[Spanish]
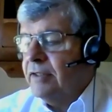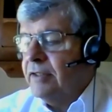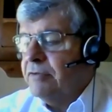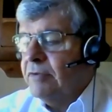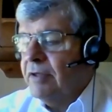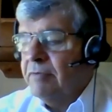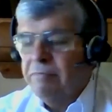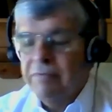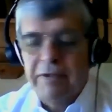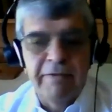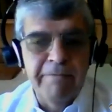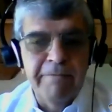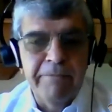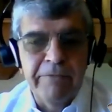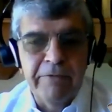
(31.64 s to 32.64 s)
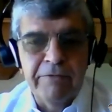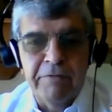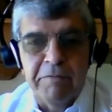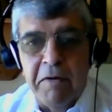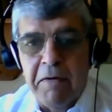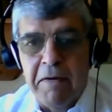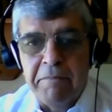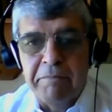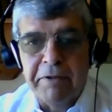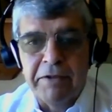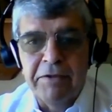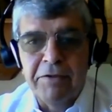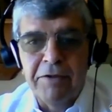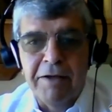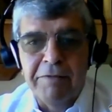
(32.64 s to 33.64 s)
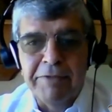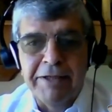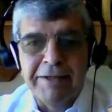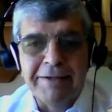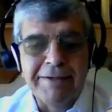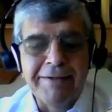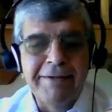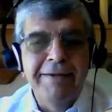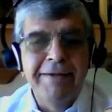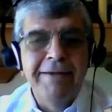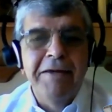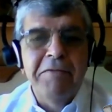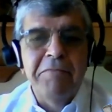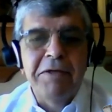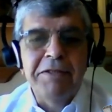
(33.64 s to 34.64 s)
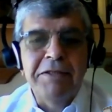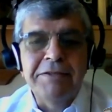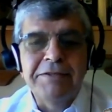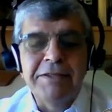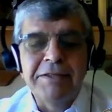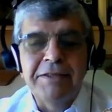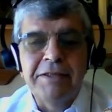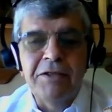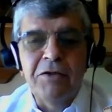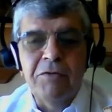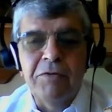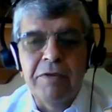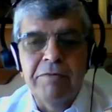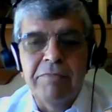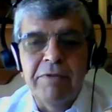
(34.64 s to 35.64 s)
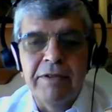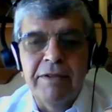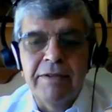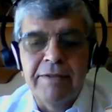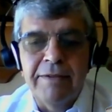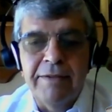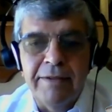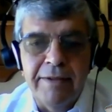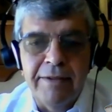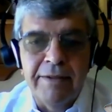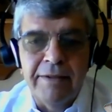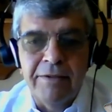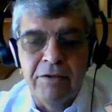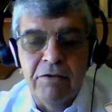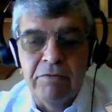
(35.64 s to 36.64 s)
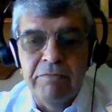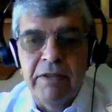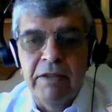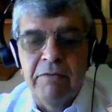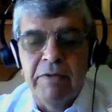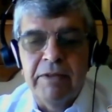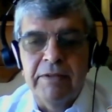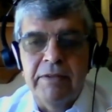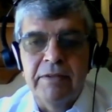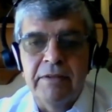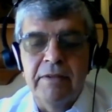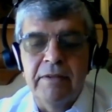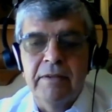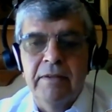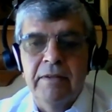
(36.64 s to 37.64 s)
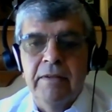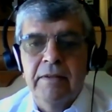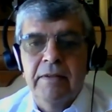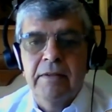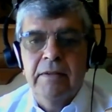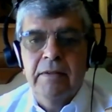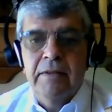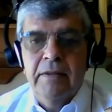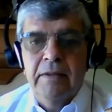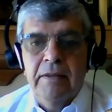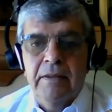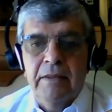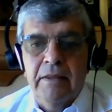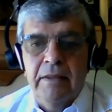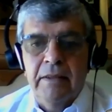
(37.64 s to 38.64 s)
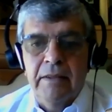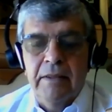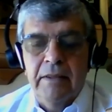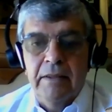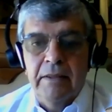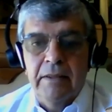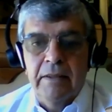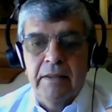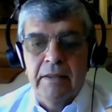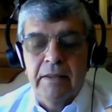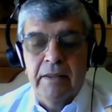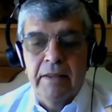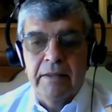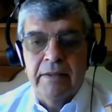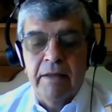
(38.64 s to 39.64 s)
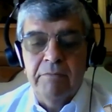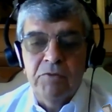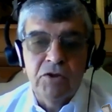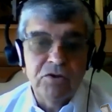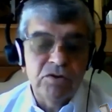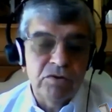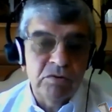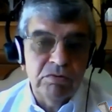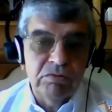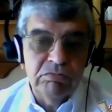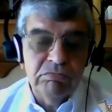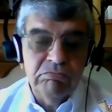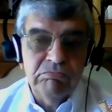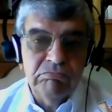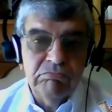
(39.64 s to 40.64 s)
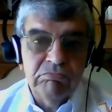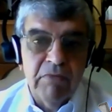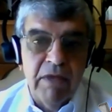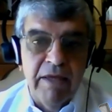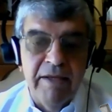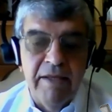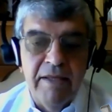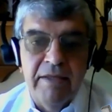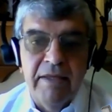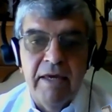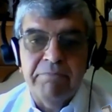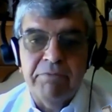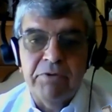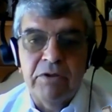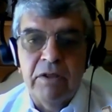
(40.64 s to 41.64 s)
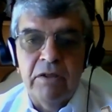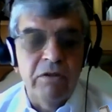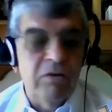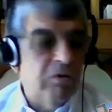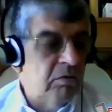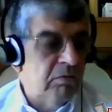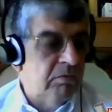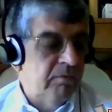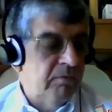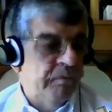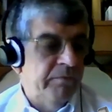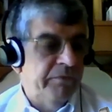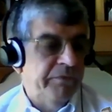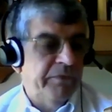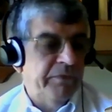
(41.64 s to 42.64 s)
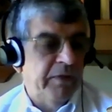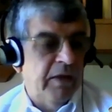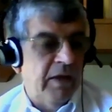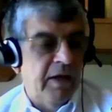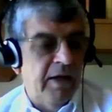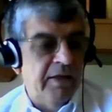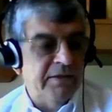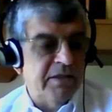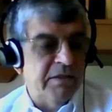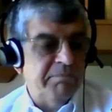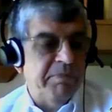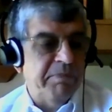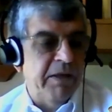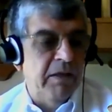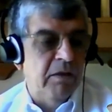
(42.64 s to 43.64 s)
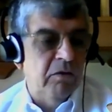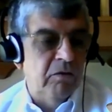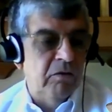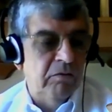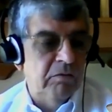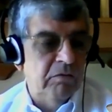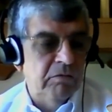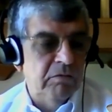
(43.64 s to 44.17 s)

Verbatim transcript: de noviembre, se me había perdido el almanaque, 27 de noviembre de 2020, eh, estamos en el día posterior al sepelio